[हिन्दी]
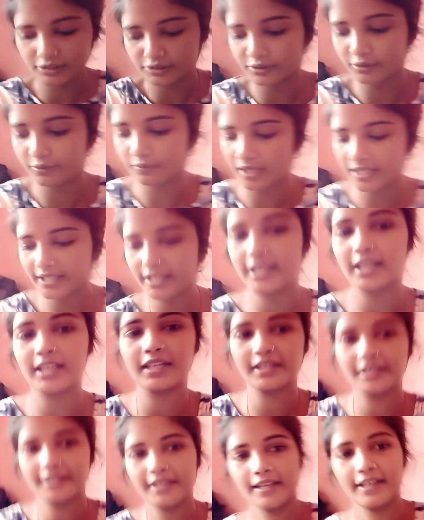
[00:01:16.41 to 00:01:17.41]
तो वही
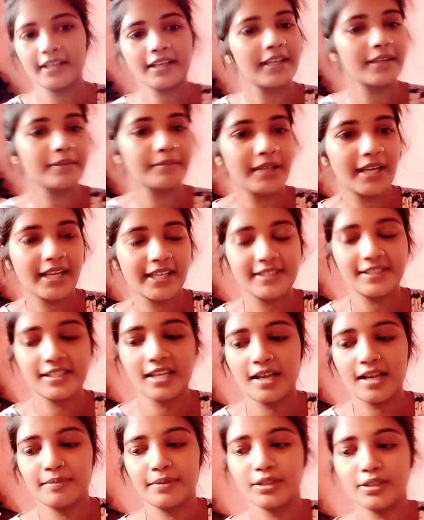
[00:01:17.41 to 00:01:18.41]
कर रहे हैं कल मेरा
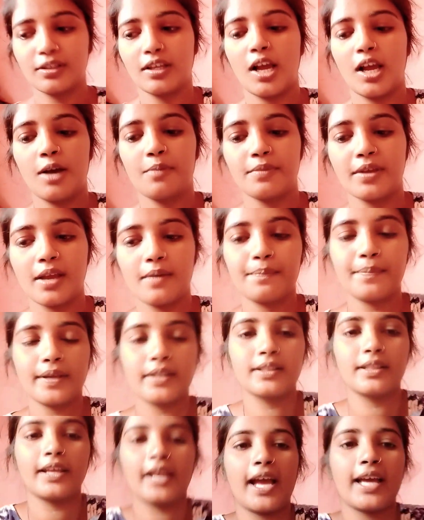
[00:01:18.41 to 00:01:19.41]
एग्ज़ाम है तो हम यहाँ
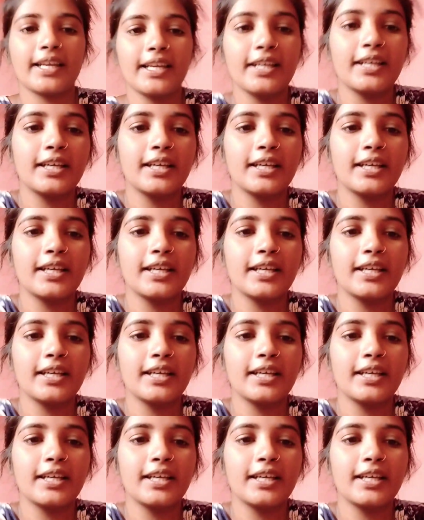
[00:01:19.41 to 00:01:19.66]
पे तैयारी